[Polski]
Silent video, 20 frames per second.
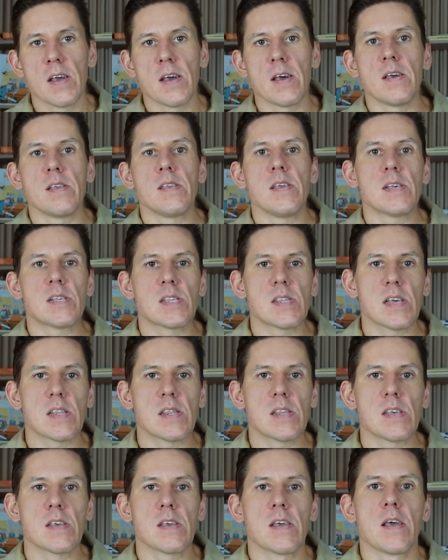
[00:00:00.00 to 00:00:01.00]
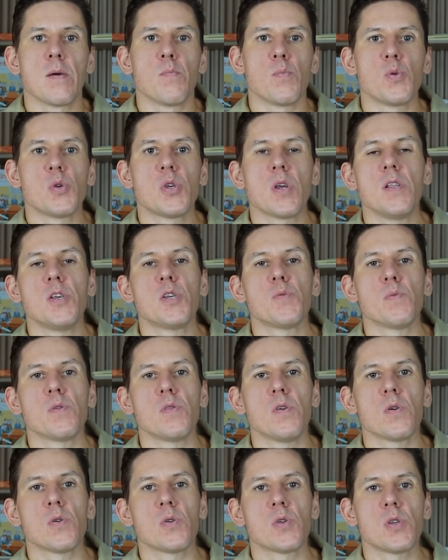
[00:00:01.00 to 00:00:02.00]
e, niestety musieliśmy
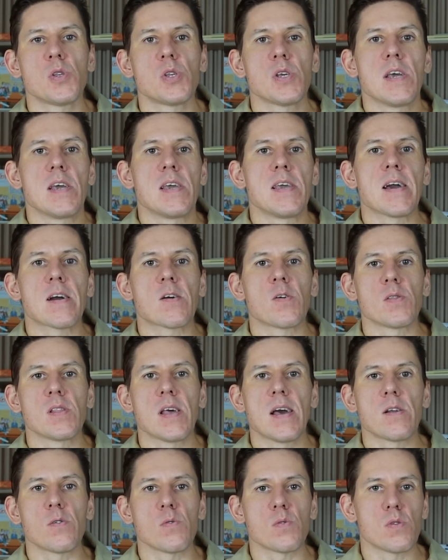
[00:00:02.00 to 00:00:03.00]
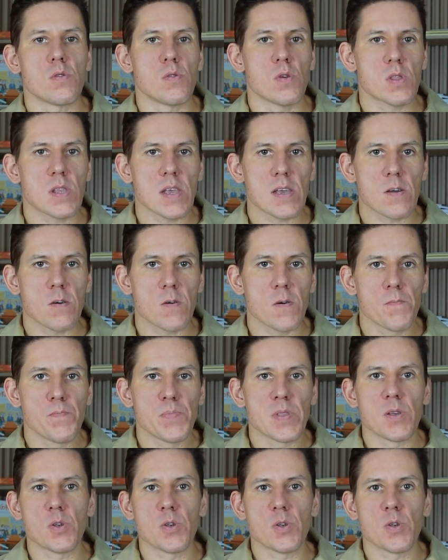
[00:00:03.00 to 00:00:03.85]
dążyć jako naród do tego,